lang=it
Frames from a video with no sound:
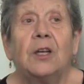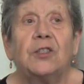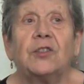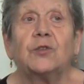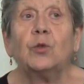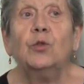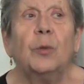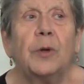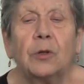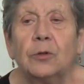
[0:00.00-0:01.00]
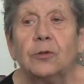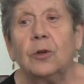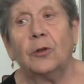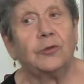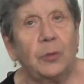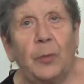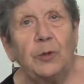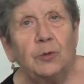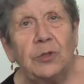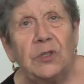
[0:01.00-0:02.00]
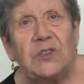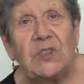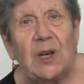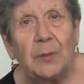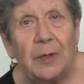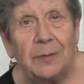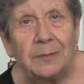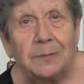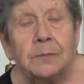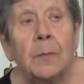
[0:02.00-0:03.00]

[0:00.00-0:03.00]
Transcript: ciascuno per conto nostro e poi tutti insieme.